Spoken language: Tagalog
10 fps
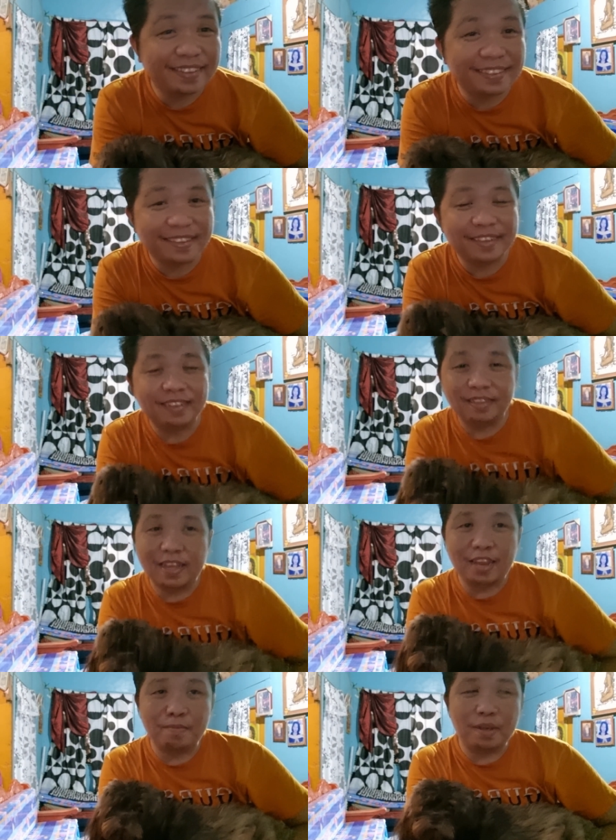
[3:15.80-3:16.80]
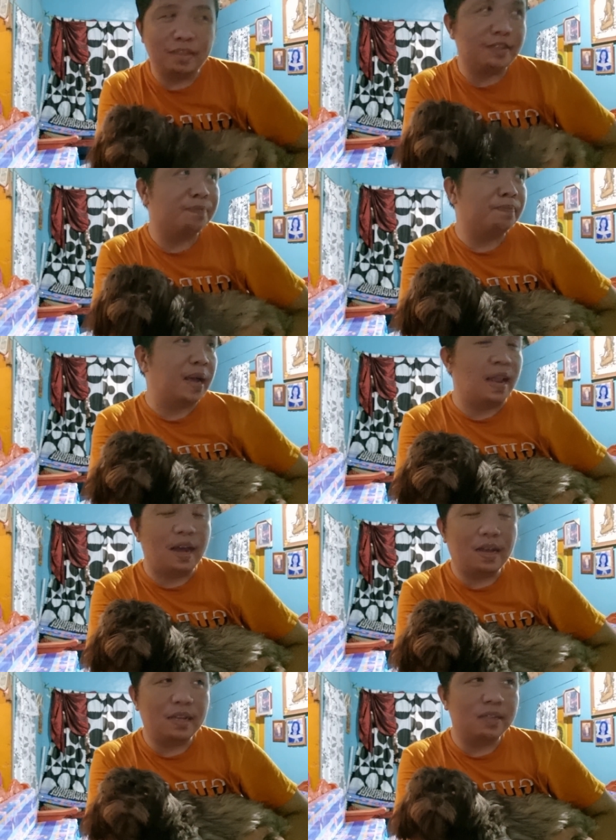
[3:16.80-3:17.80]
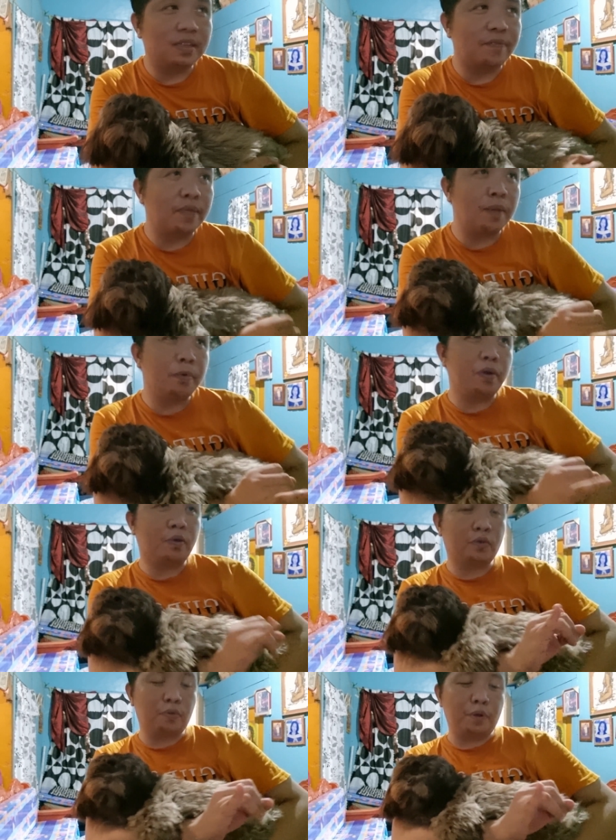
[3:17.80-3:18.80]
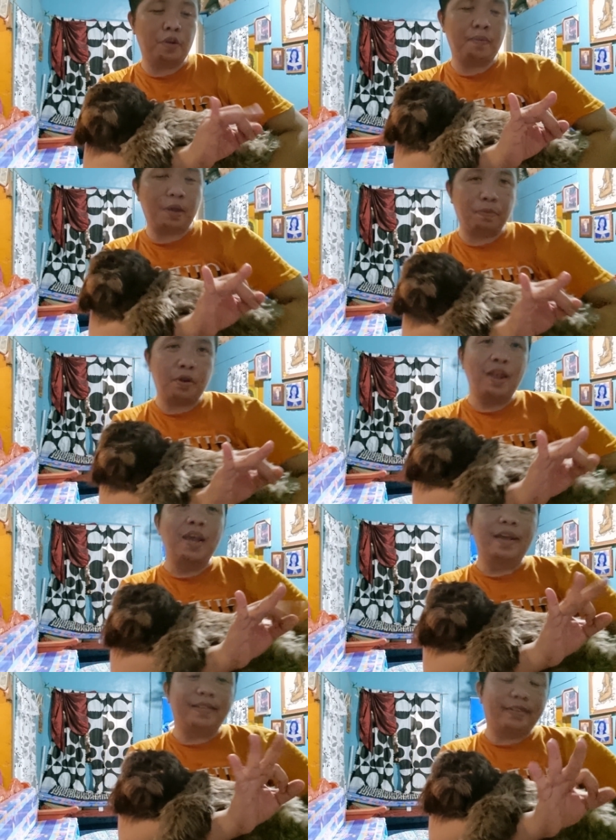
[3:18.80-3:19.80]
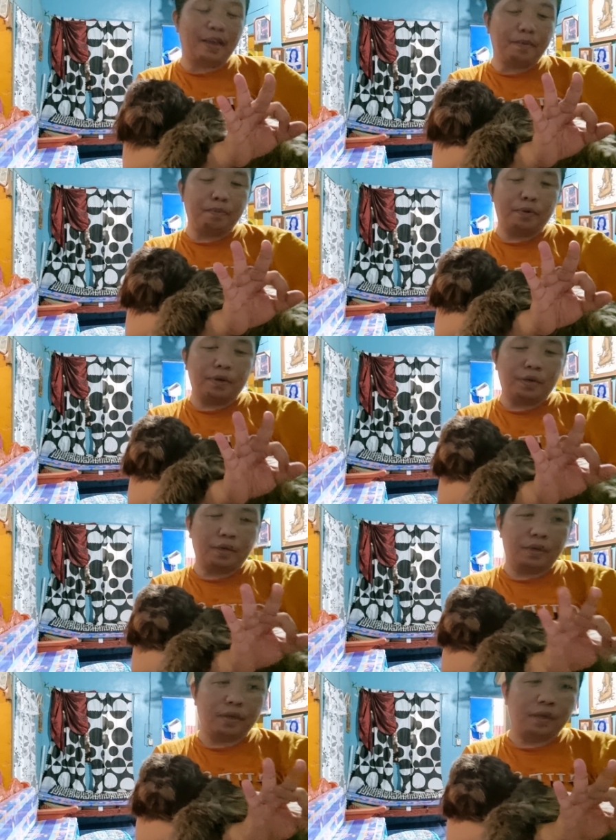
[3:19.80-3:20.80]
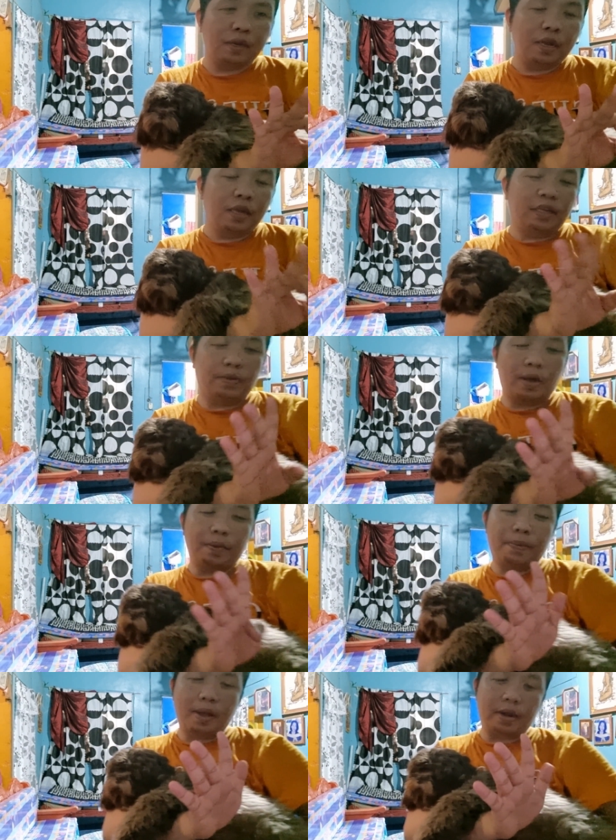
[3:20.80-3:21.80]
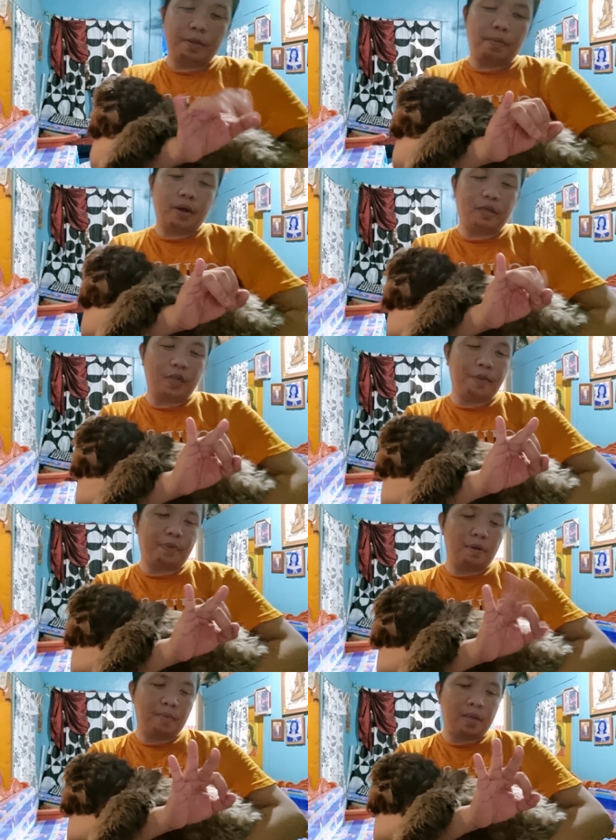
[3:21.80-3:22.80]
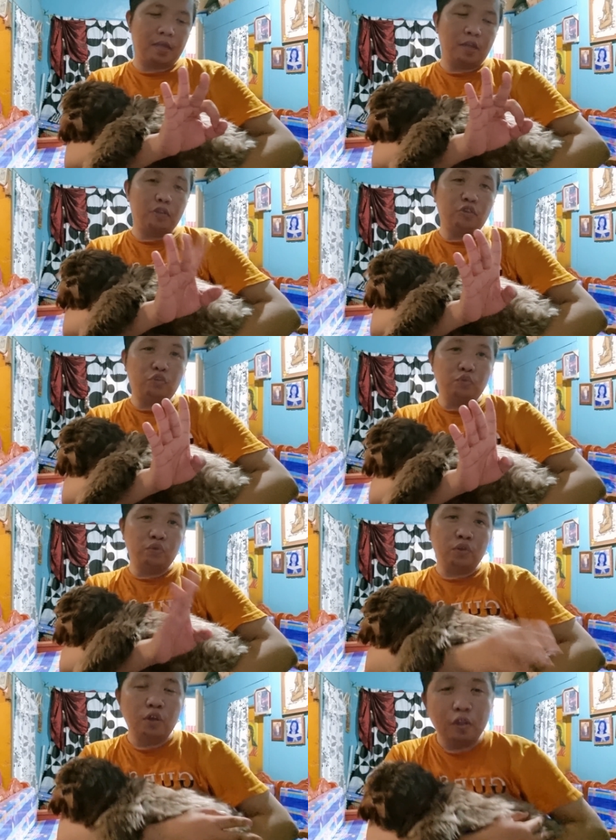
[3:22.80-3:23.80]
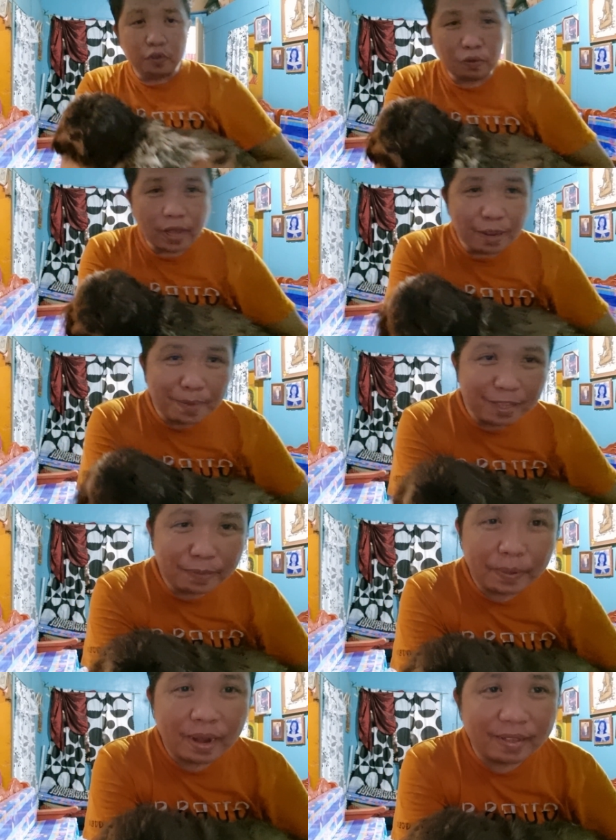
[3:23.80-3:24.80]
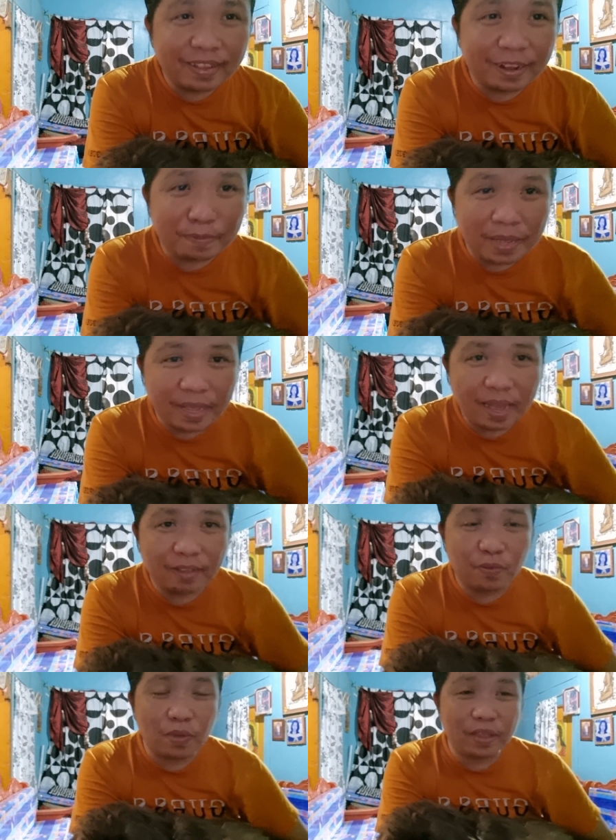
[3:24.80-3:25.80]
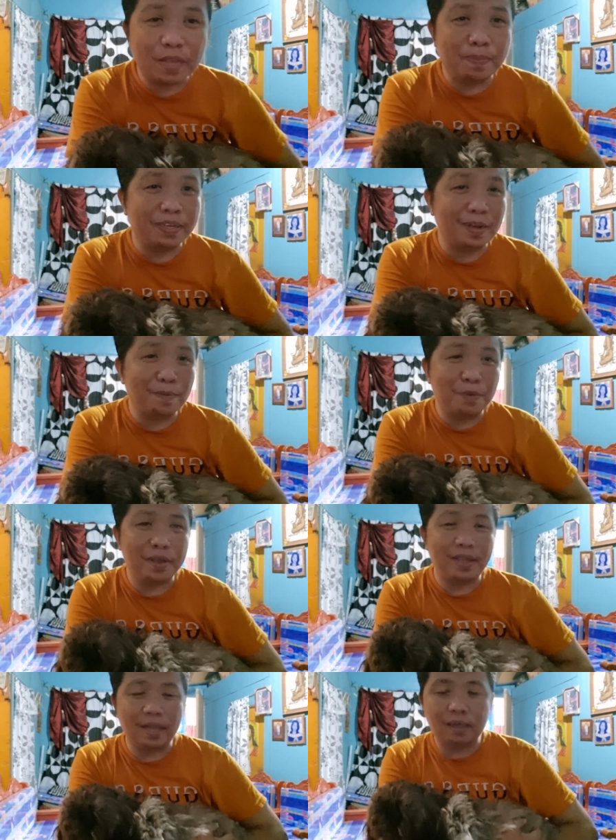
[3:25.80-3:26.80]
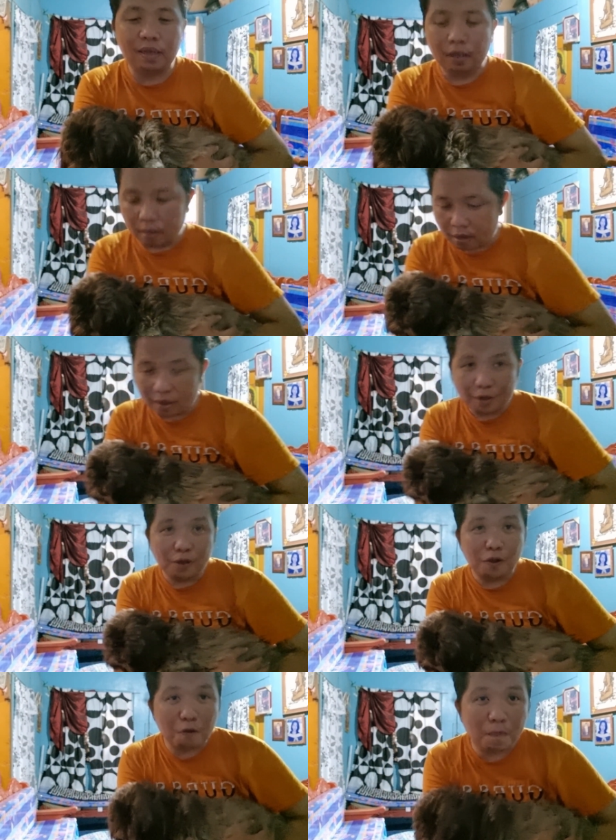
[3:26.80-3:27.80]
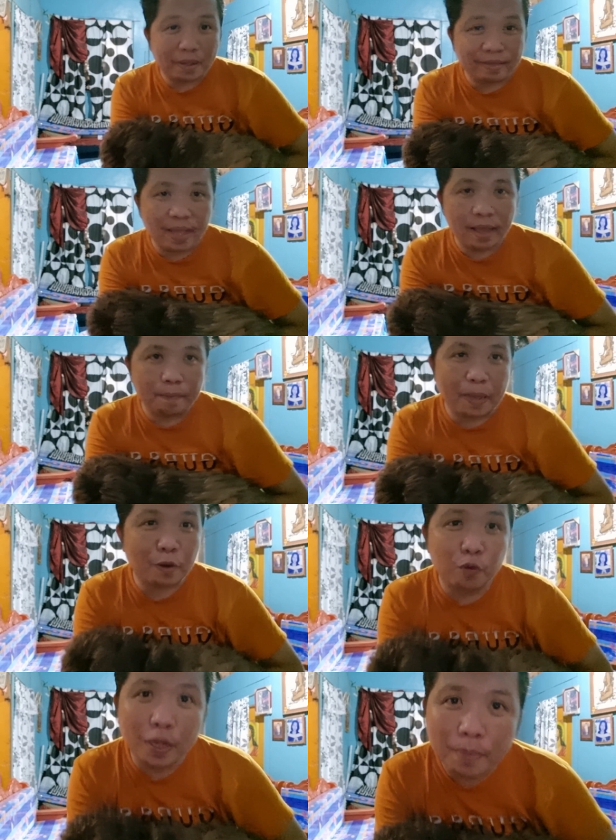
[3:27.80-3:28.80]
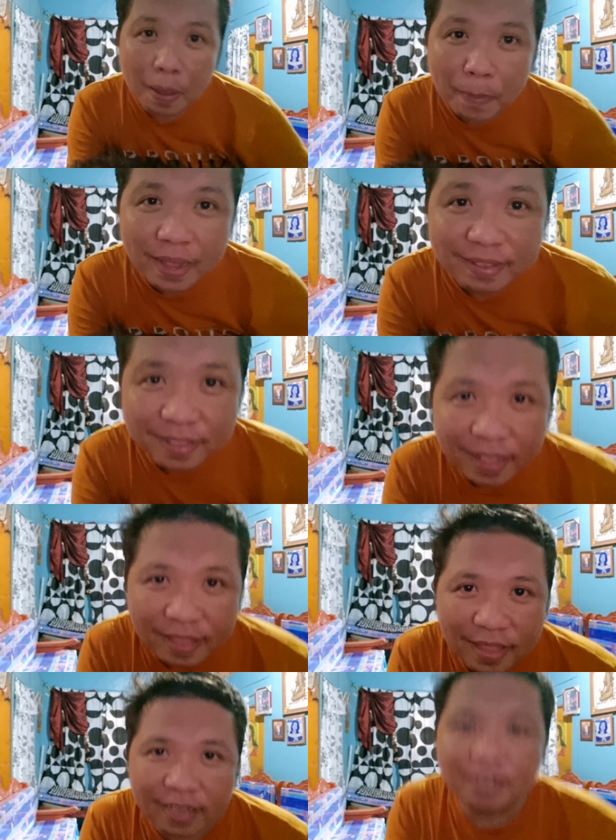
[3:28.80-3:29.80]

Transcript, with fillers: Is 9 months pa lang. September, October, November, December, January, February, March, April, May. June. So 9 months pa lang si Rabia. So hindi pa siya pwedeng lumande pero nagpapa nagpapaistad na